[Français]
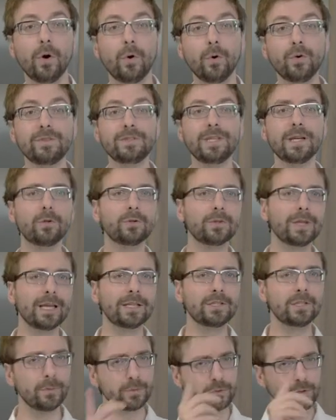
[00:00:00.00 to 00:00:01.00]
Aussi un autre
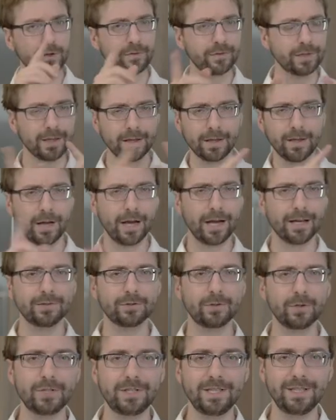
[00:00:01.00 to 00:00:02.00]
exemple, je reviens à ce
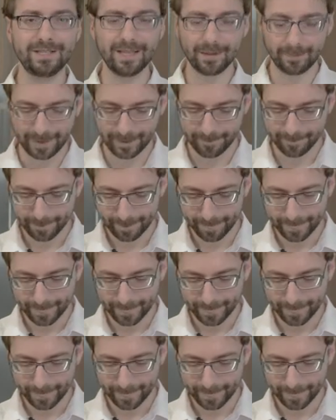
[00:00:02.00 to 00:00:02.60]
que je disais, mais